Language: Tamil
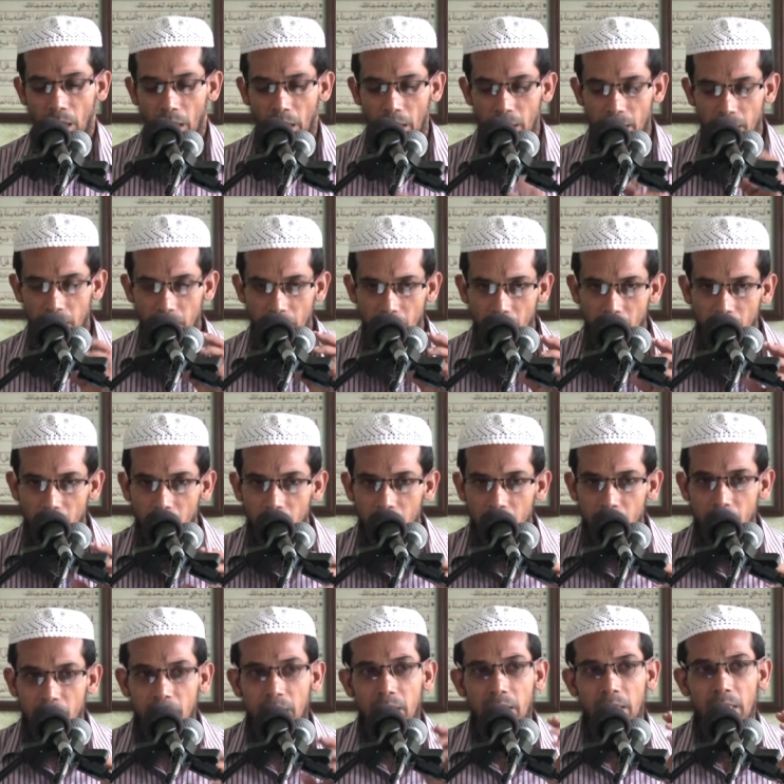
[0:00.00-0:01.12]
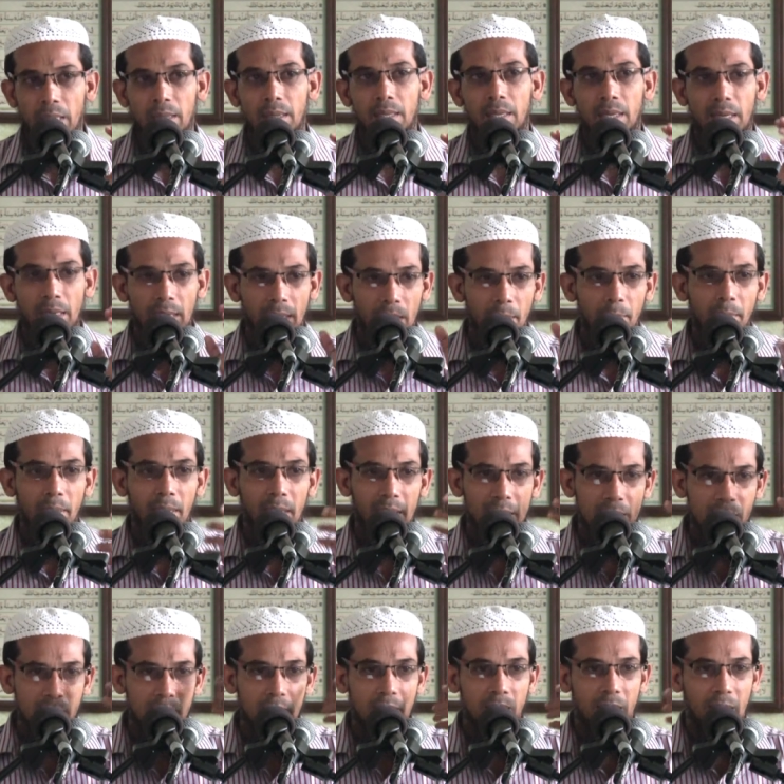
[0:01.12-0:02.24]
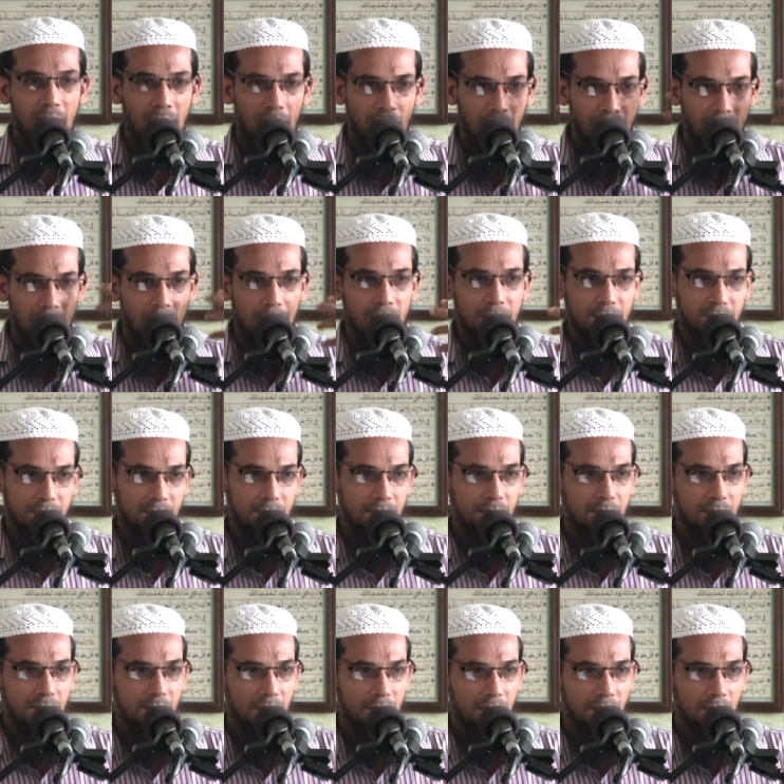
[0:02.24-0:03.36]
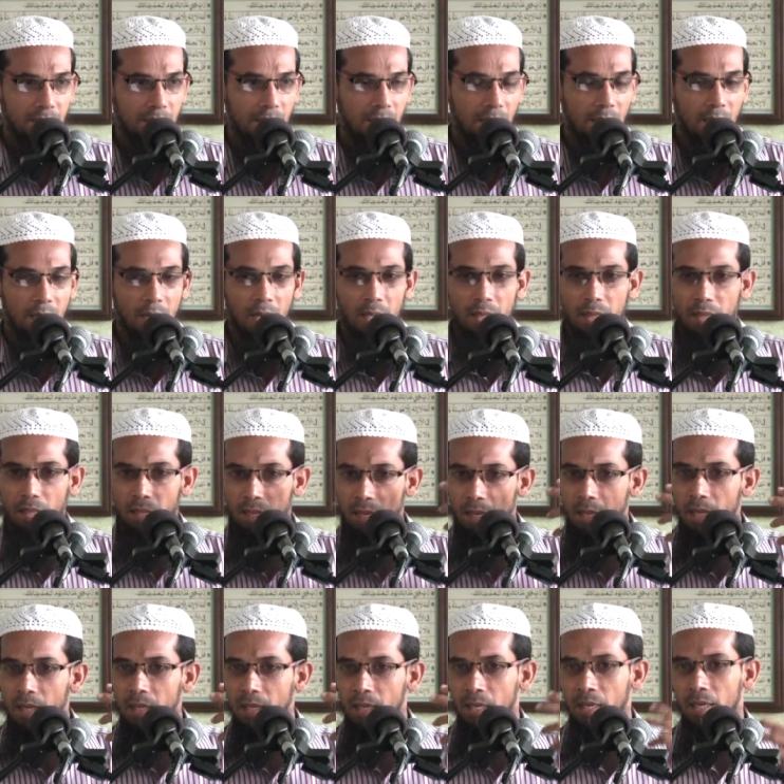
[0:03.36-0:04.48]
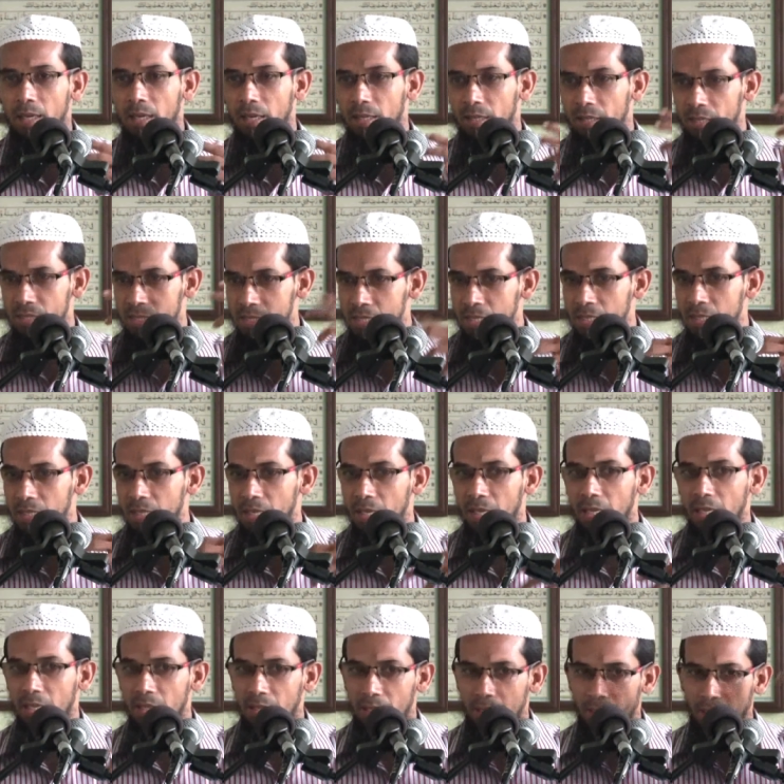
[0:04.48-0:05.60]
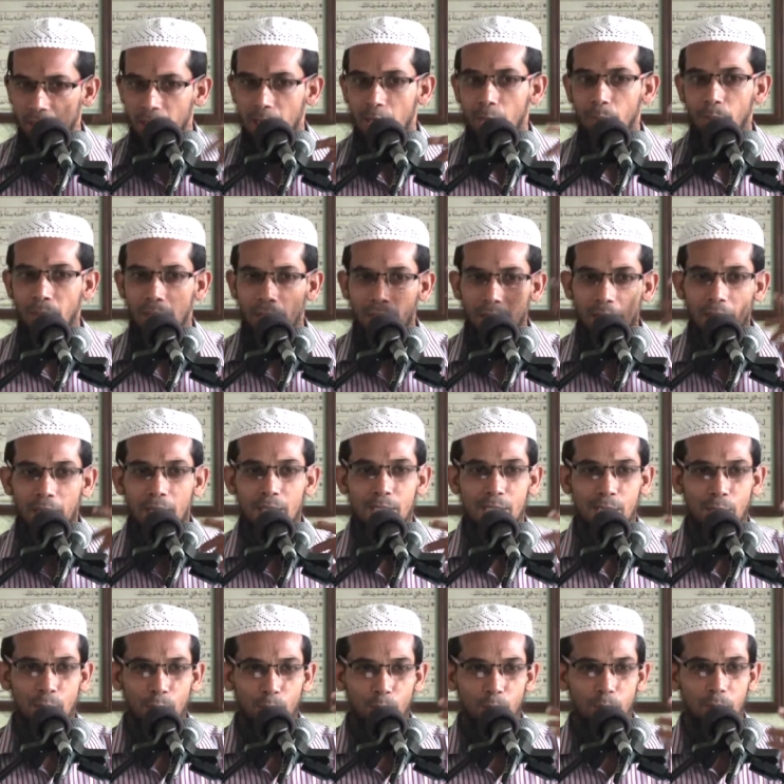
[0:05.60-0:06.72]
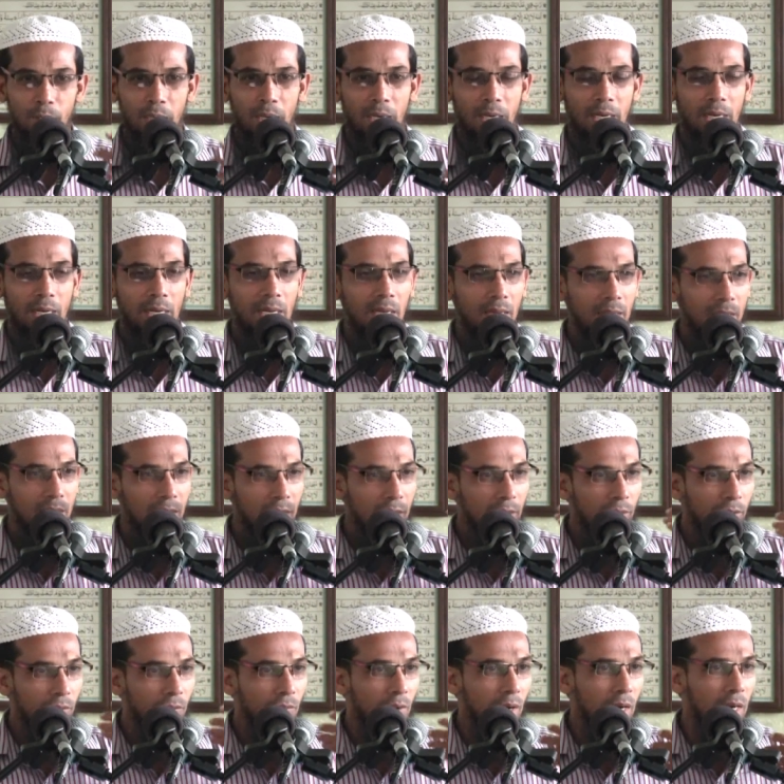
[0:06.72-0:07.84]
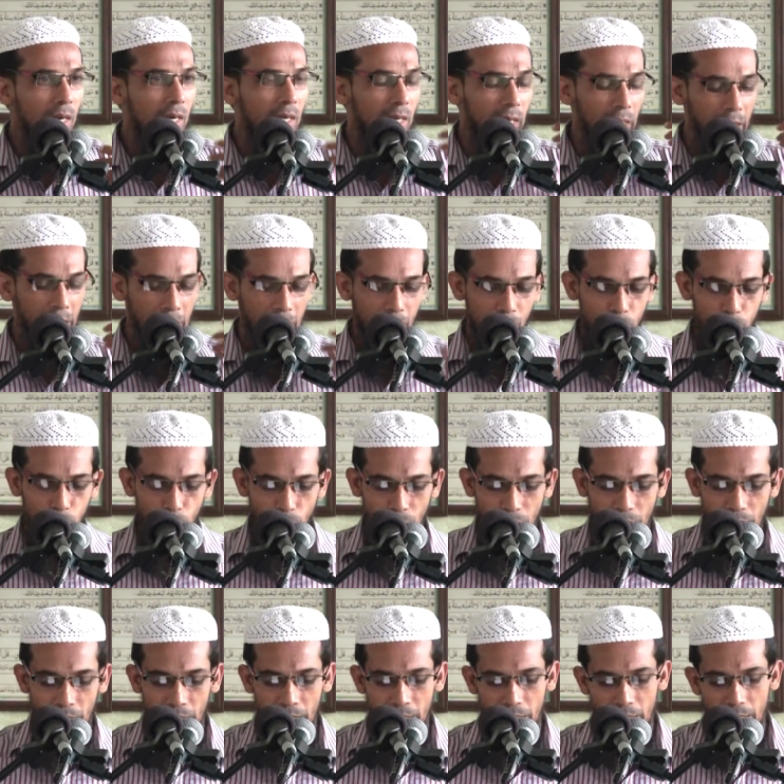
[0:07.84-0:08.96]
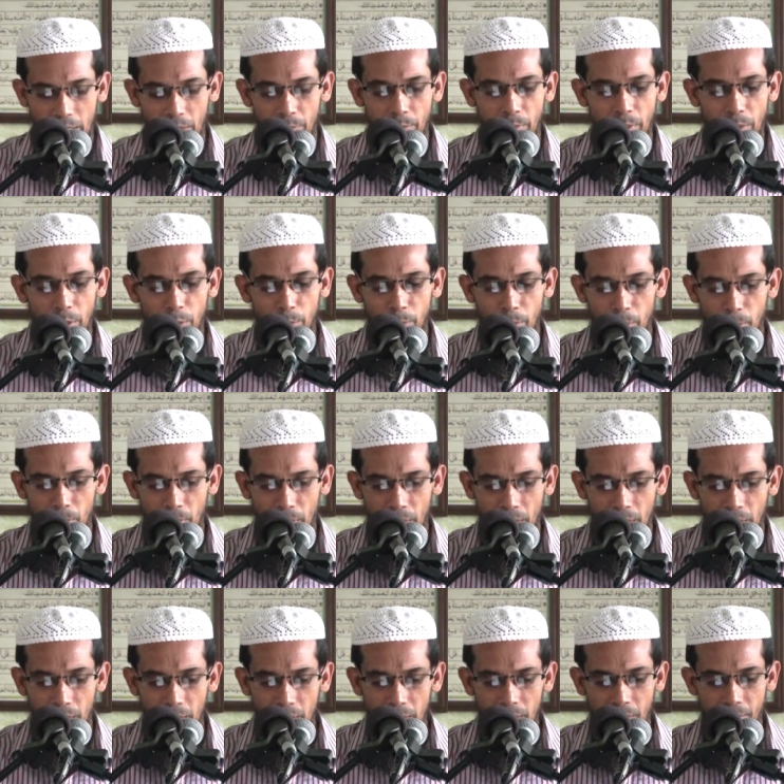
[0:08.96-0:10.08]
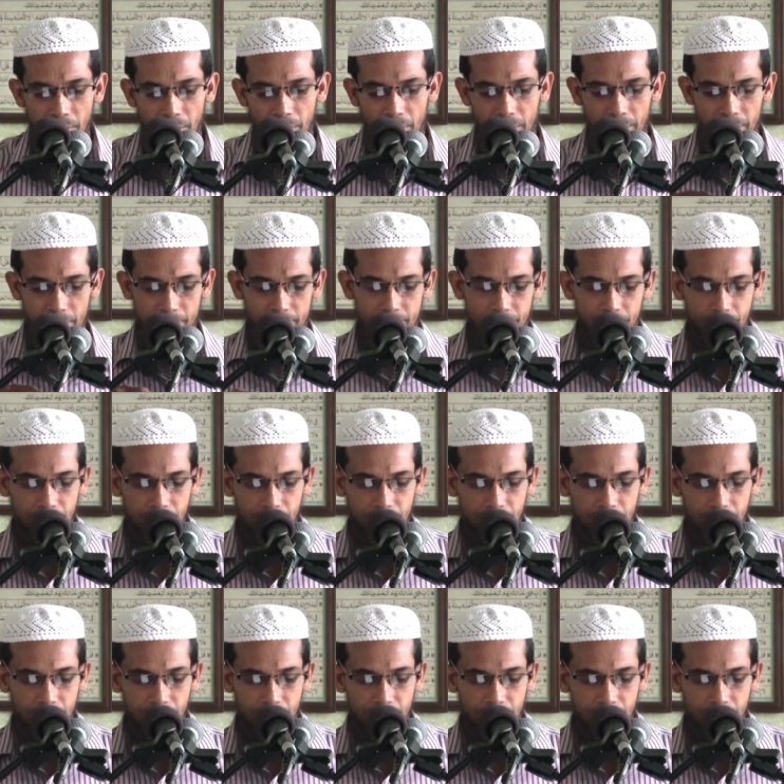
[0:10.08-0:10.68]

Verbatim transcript: அல்லாஹுவை எந்த நேரம் எங்களோட சிந்தனையில் அல்லாஹ் என்ற அந்த சிந்தனை எந்த நேரம் எங்களுக்கு என்ன செய்யணும் எங்களோட வாழ்க்கையில் இருந்து கொண்டே இருக்க வேண்டும் என்பது தான் திக்கர்